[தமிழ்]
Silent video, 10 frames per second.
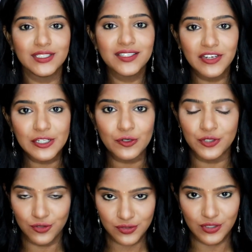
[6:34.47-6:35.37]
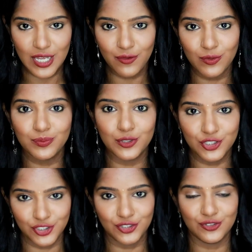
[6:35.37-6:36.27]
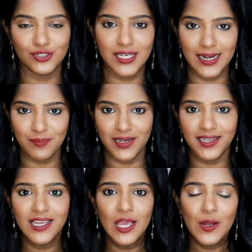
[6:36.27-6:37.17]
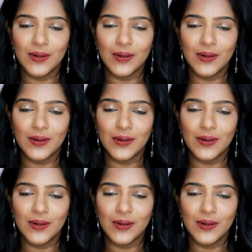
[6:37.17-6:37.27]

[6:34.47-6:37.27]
இந்த வீடியோ யூஸ்ஃபுல்லாகவும் பிடிச்சி பிடிச்சிருக்கும்னு நான் நம்புகிறேன்